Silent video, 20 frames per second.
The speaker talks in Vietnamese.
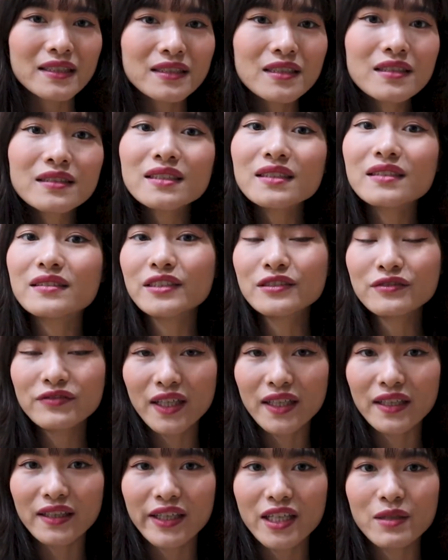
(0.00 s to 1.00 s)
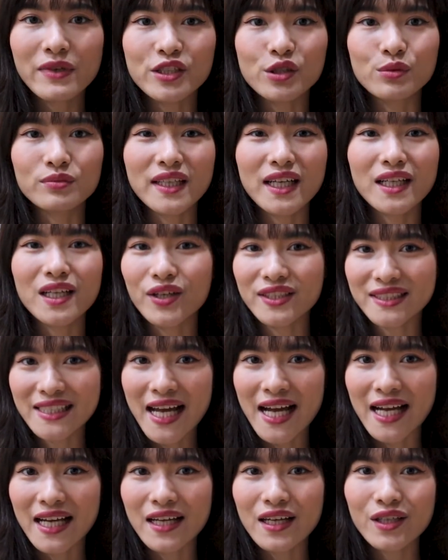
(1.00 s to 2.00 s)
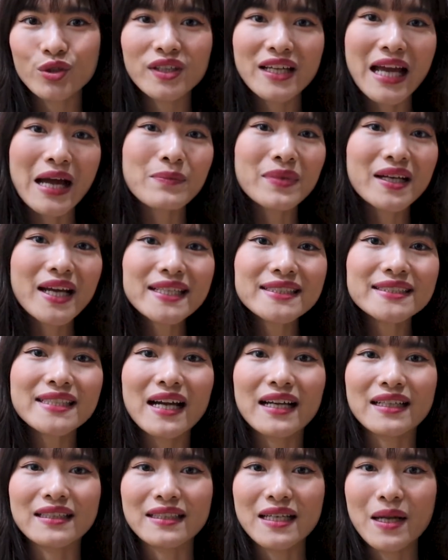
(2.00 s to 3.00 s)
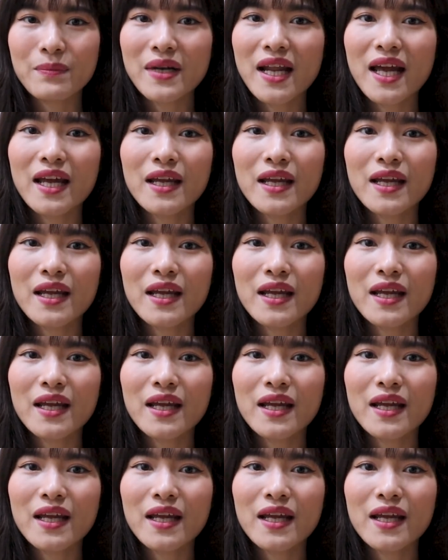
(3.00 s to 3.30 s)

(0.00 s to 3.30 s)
Tương tự như vậy khi mà chúng ta nói rằng tôi cam kết rằng năm